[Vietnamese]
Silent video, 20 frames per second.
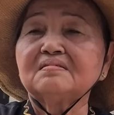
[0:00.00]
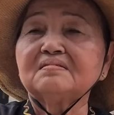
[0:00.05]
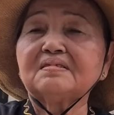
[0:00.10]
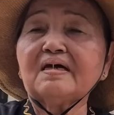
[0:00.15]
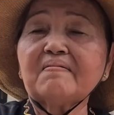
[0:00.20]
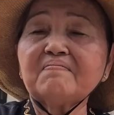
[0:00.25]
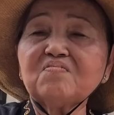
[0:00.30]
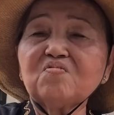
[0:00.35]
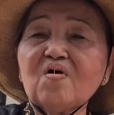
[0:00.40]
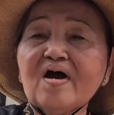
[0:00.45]

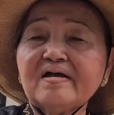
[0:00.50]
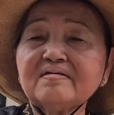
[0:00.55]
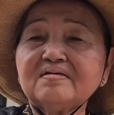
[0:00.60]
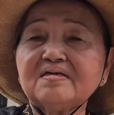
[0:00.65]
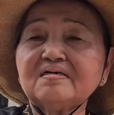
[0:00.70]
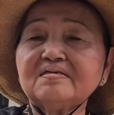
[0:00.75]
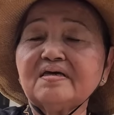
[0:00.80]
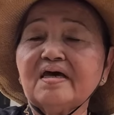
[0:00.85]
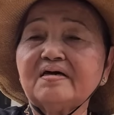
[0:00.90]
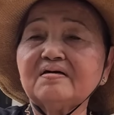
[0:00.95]
trăm quan
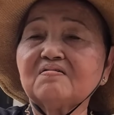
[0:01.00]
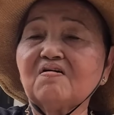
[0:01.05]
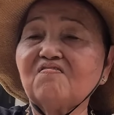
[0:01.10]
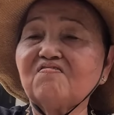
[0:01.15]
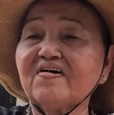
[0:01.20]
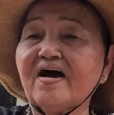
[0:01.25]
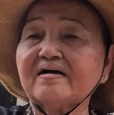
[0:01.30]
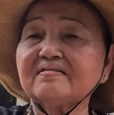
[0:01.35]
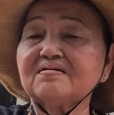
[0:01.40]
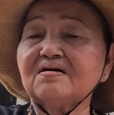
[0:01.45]
chư vị cũng
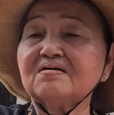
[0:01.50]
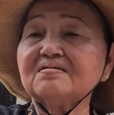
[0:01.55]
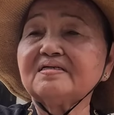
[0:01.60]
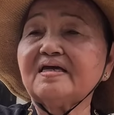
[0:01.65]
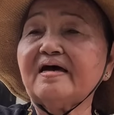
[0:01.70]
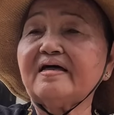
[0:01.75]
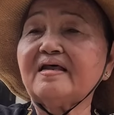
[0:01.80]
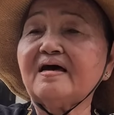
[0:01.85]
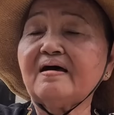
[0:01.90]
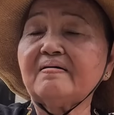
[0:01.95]
phạt thưởng
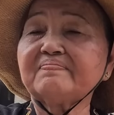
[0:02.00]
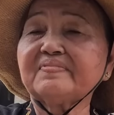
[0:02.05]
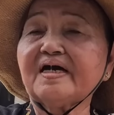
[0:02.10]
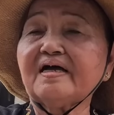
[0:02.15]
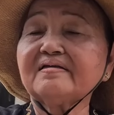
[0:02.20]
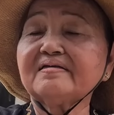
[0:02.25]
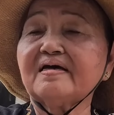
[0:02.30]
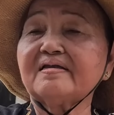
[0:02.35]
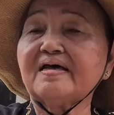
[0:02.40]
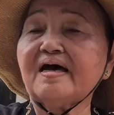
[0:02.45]
nhà nam
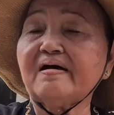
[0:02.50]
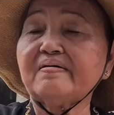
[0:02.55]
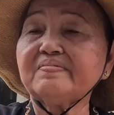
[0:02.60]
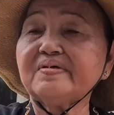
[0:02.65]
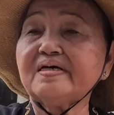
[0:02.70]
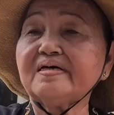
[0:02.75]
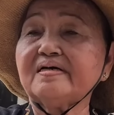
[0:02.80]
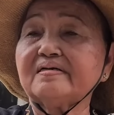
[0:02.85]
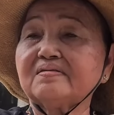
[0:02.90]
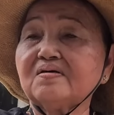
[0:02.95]
các nhà nam
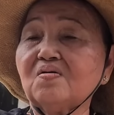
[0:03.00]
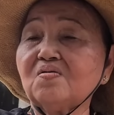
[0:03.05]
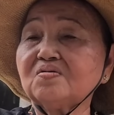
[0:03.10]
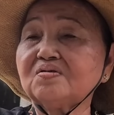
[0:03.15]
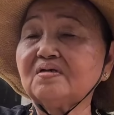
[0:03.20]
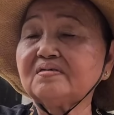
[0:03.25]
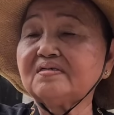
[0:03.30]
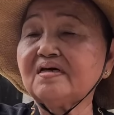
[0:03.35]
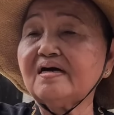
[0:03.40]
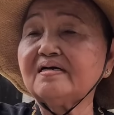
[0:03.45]
nha tu
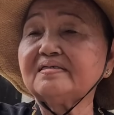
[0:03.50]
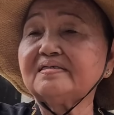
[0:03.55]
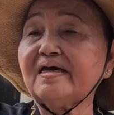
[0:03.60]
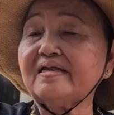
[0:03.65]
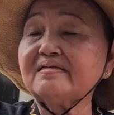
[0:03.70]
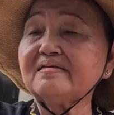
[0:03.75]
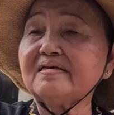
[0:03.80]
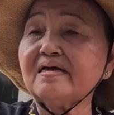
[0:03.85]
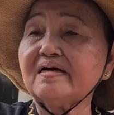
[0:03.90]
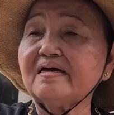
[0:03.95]
cho chân
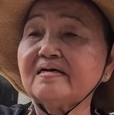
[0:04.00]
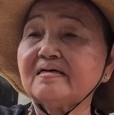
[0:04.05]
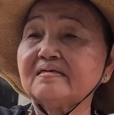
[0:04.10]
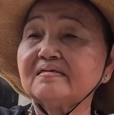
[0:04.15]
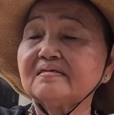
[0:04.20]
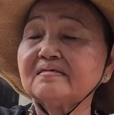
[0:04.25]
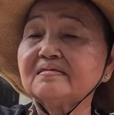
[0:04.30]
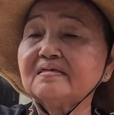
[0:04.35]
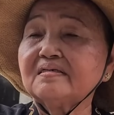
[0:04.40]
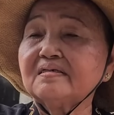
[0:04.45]
chánh nha
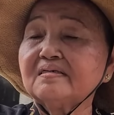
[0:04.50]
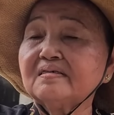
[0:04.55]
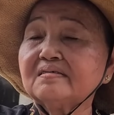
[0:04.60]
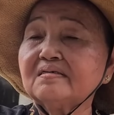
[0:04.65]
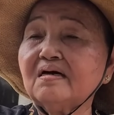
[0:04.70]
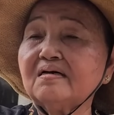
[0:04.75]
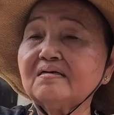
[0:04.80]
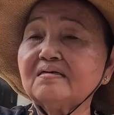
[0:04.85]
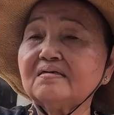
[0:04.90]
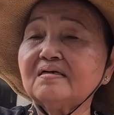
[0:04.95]

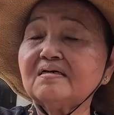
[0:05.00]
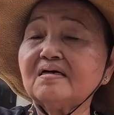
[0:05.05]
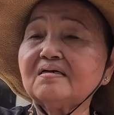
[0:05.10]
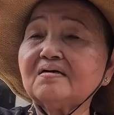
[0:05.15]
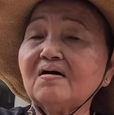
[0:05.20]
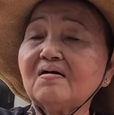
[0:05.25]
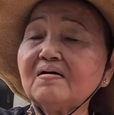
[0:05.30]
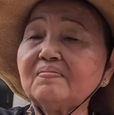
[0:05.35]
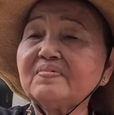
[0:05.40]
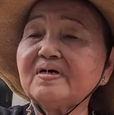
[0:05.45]
đừng có
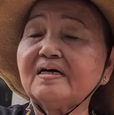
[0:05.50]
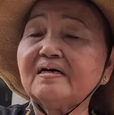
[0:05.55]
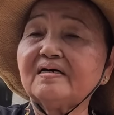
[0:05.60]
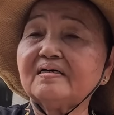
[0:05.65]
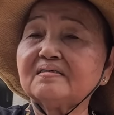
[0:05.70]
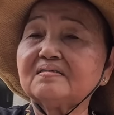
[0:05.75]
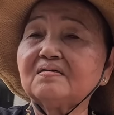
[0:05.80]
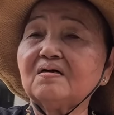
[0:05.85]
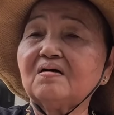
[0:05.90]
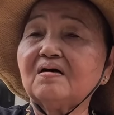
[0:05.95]
có
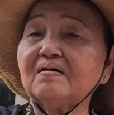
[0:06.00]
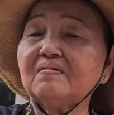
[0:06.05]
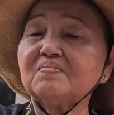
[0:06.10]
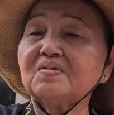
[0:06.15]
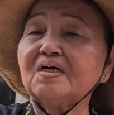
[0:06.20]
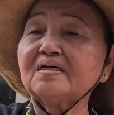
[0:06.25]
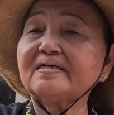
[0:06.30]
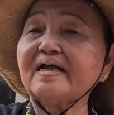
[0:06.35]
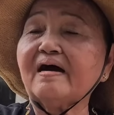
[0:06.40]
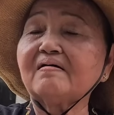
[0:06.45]
mà
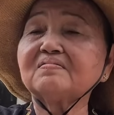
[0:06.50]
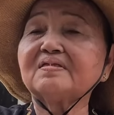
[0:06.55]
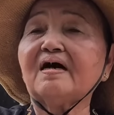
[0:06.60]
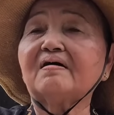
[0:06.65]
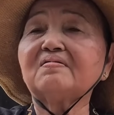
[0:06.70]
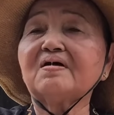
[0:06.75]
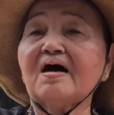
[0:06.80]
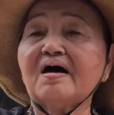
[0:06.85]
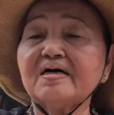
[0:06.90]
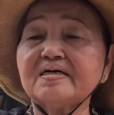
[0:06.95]
mượn đạo
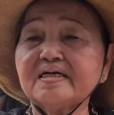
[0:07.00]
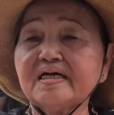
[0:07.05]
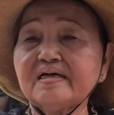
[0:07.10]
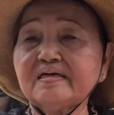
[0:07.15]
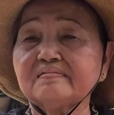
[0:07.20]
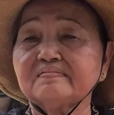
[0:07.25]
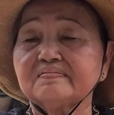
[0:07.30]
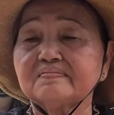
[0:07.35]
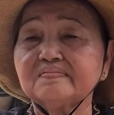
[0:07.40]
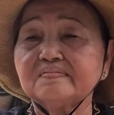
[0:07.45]
tạo đời
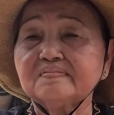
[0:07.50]
nha